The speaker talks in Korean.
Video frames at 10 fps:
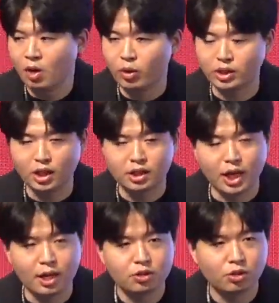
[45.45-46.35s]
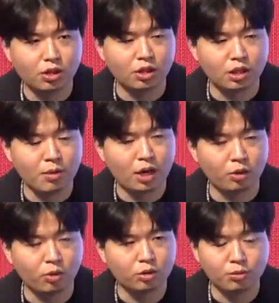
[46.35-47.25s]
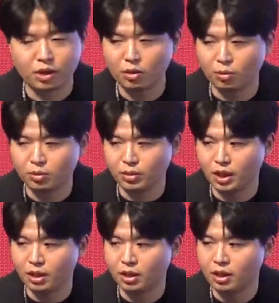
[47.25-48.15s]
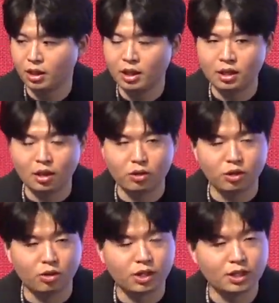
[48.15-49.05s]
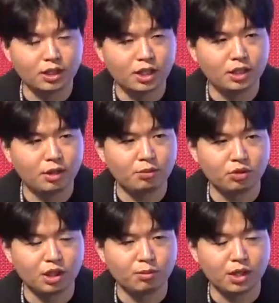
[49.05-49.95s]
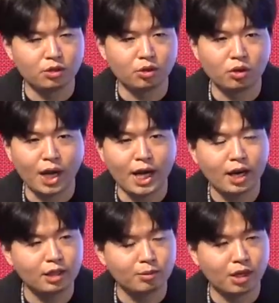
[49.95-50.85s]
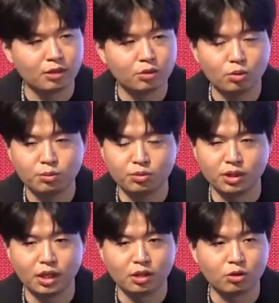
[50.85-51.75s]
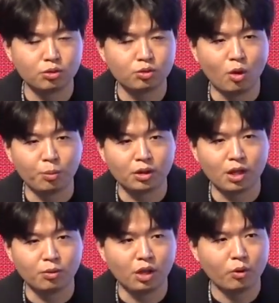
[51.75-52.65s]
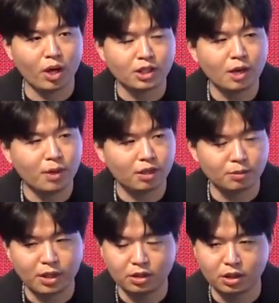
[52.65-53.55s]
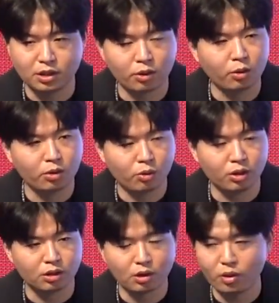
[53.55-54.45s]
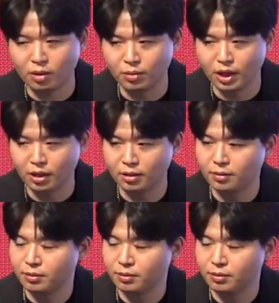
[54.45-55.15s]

굉장히 제한적인 음악을 이용할 수밖에 없습니다. 당연히 영상 제작자 분들 입장에서는 더 다양한 음악을 쓰고 싶은데 그럴 수가 없기 때문에 굉장히 많은 음악들이 재사용되고 있는 상황입니다.